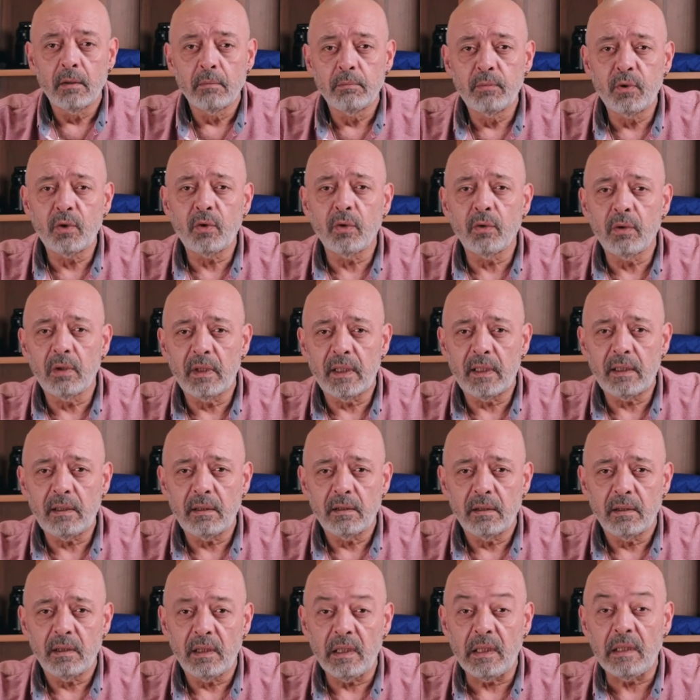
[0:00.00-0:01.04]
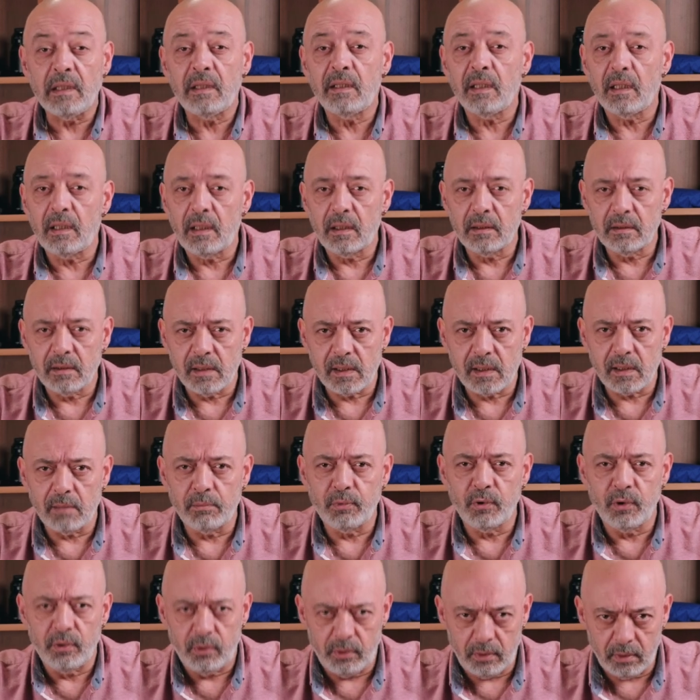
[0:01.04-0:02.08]
Bu konular ilgi alanınızda
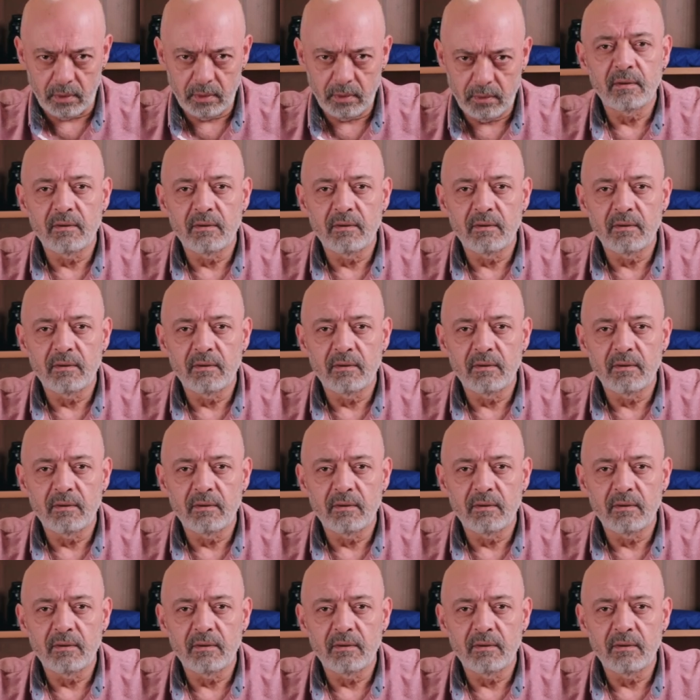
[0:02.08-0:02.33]
bulunuyor